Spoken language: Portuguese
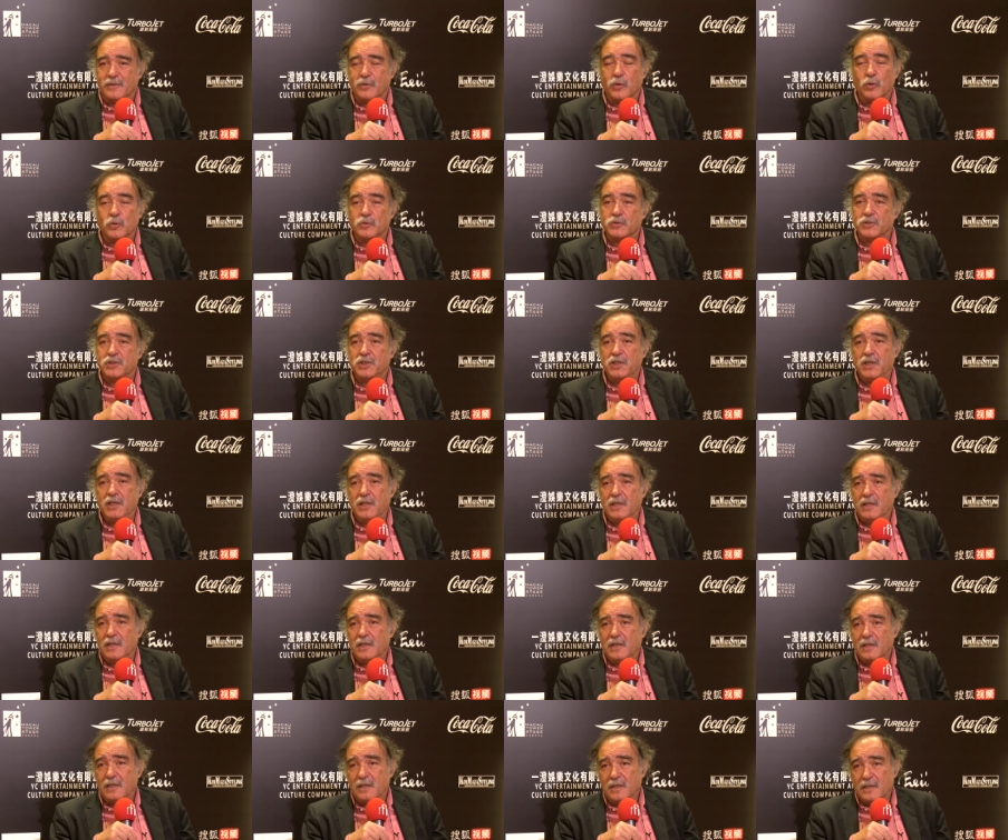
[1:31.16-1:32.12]

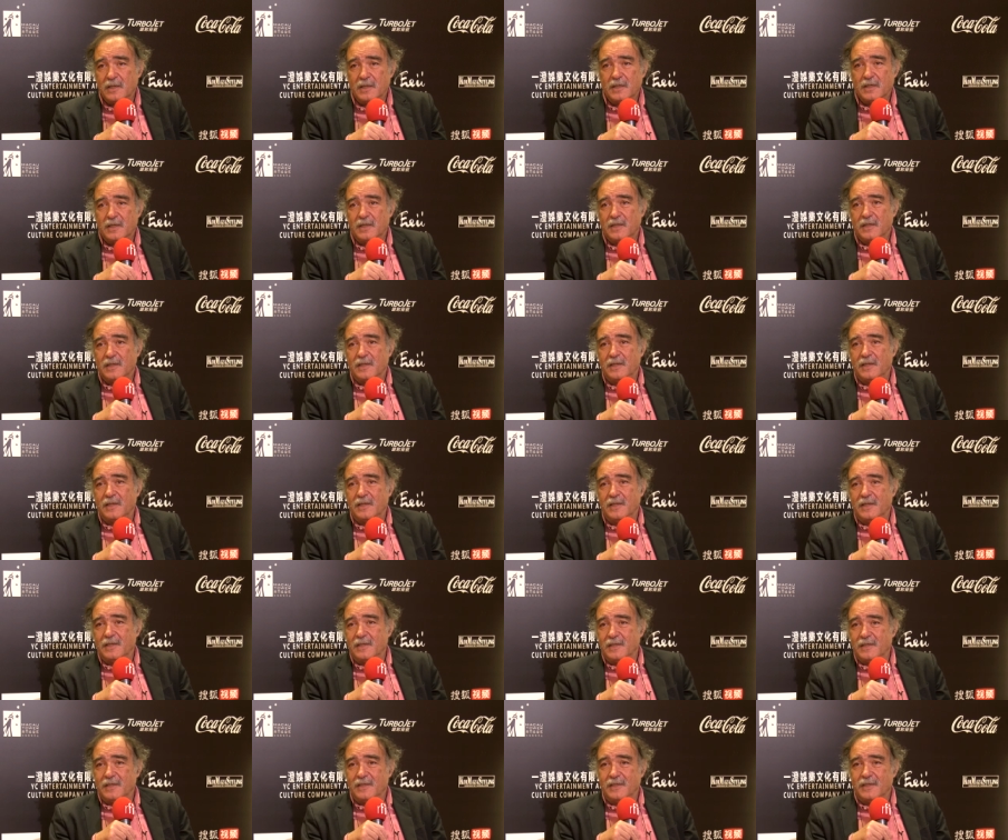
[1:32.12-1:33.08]
conseguida
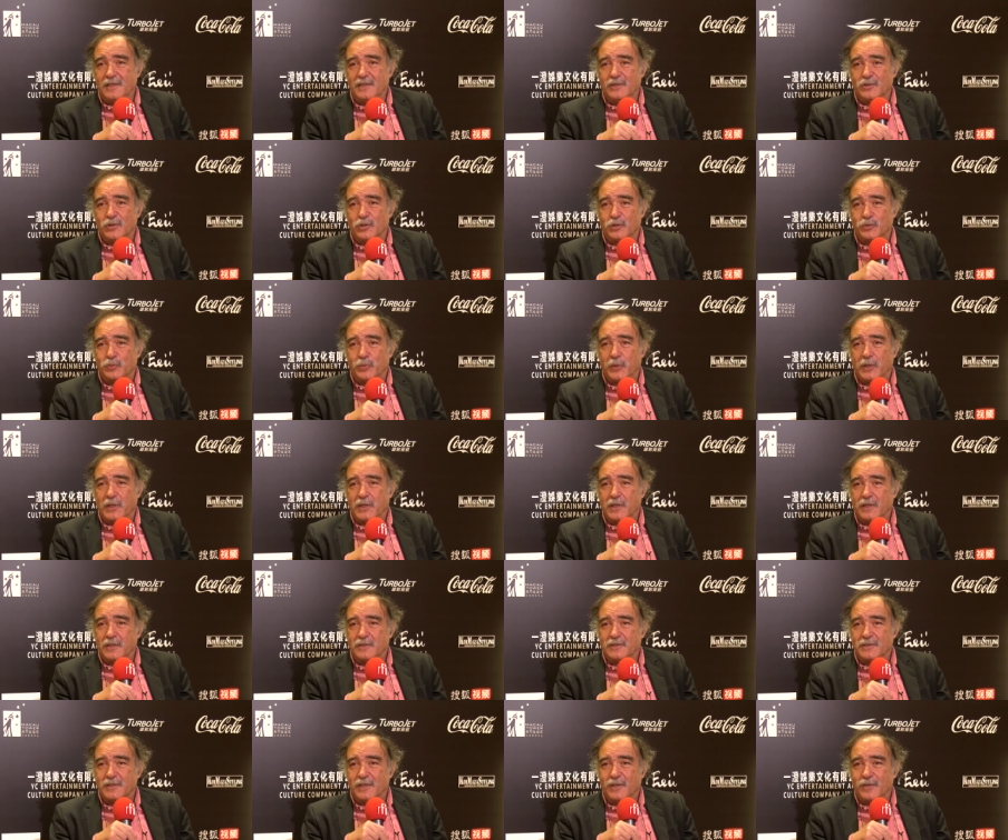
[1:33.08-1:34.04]
e, e, só espero
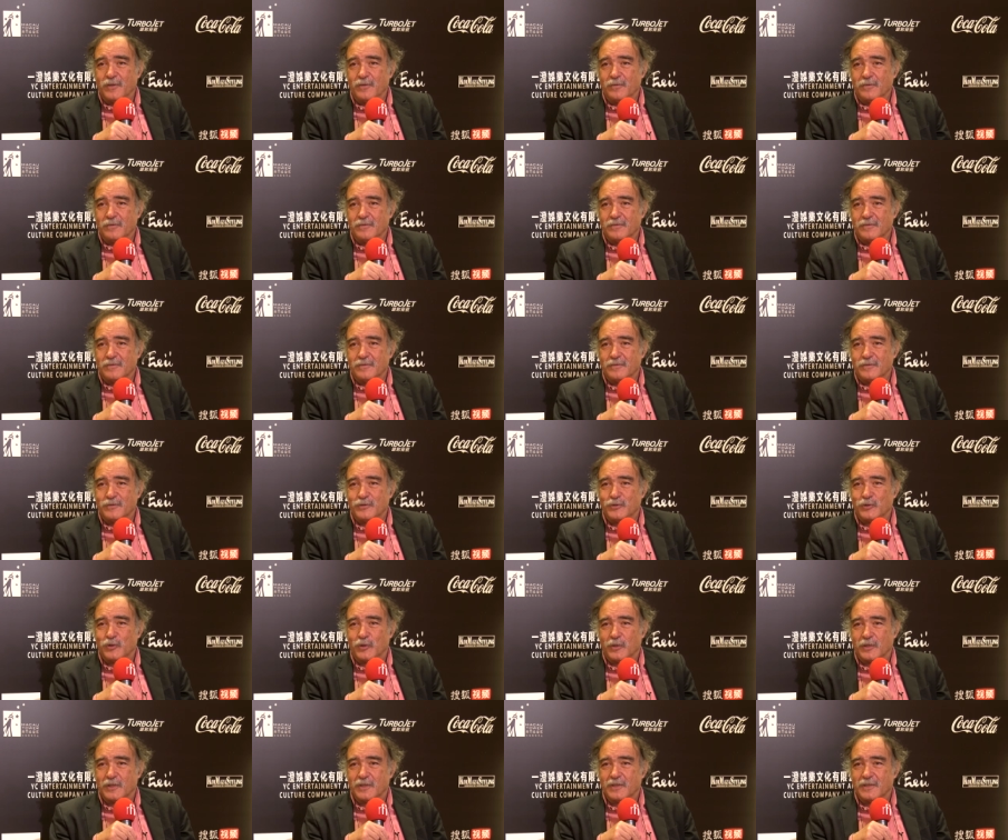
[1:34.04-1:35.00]
que eles tenham
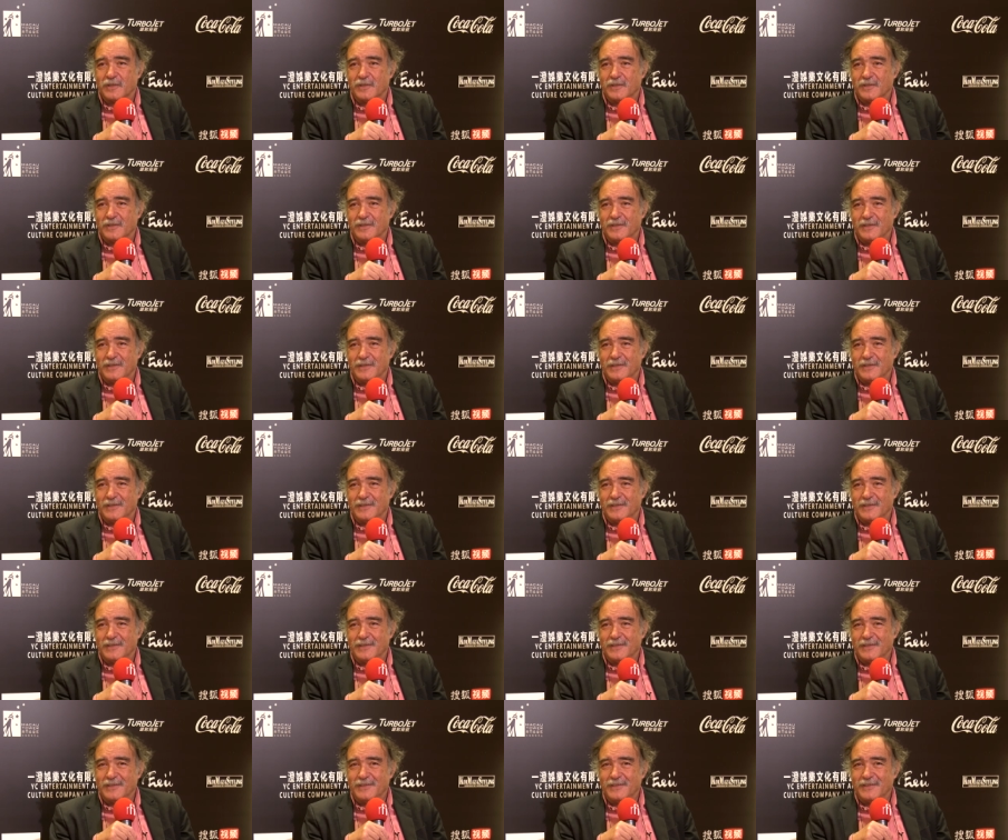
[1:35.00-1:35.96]
sorte e
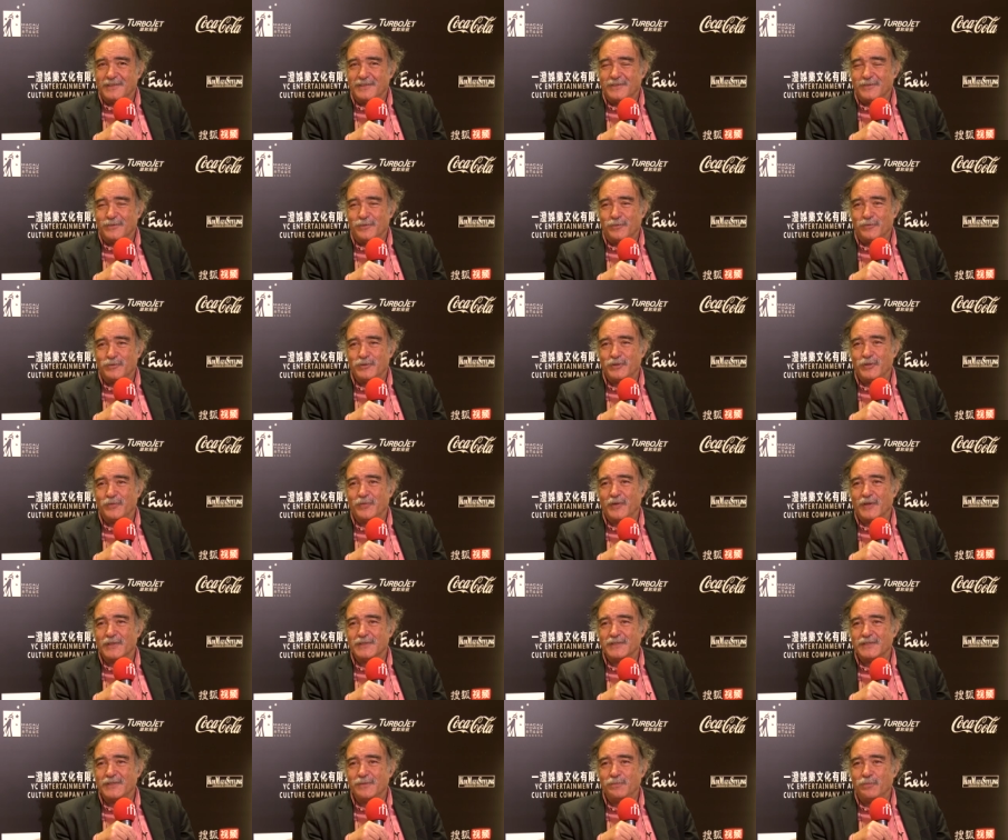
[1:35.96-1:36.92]
que o
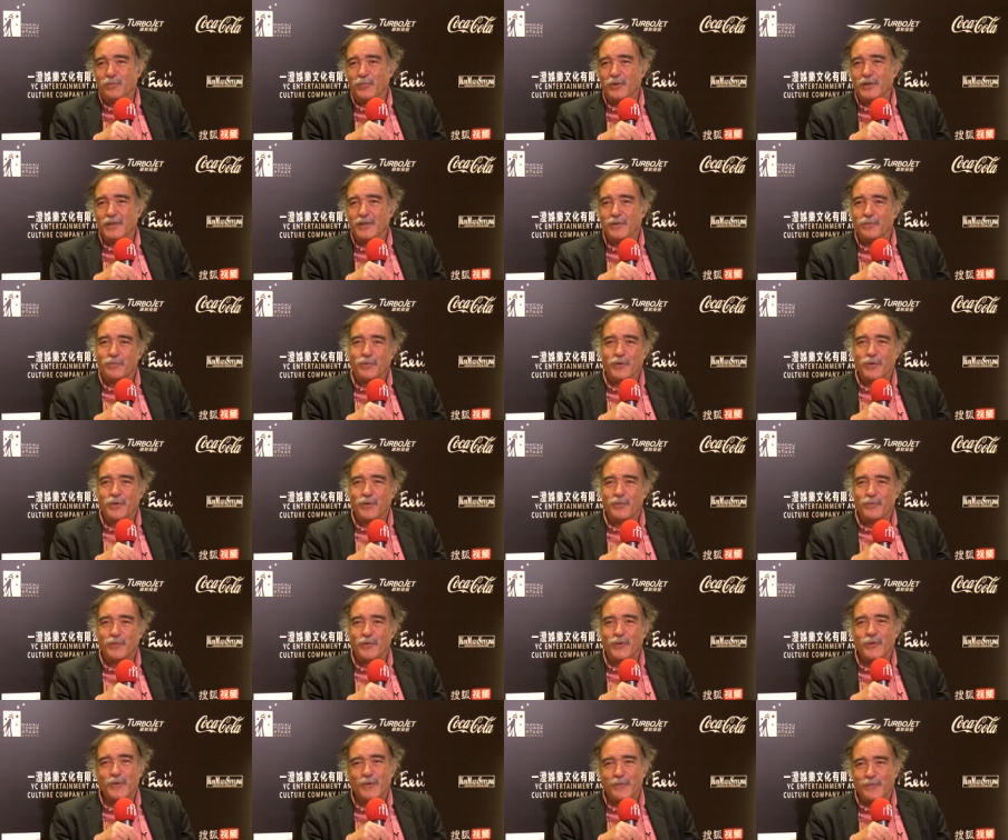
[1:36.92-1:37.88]
festival se empenhe pouco a
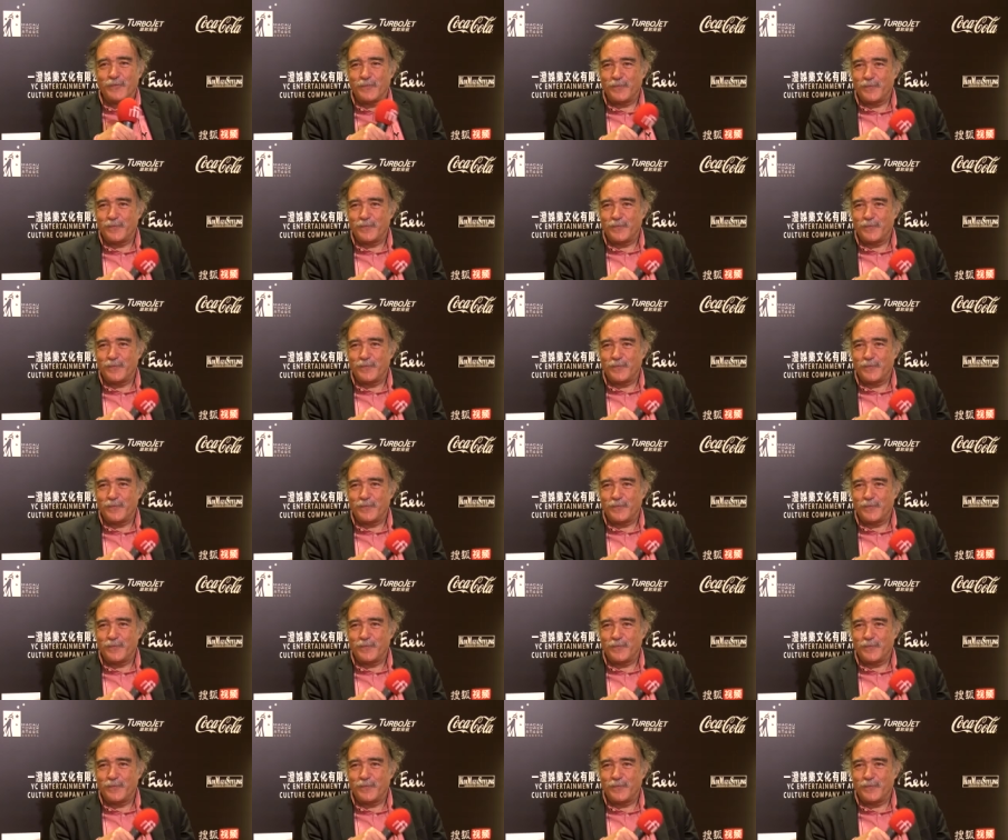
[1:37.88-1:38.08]
pouco.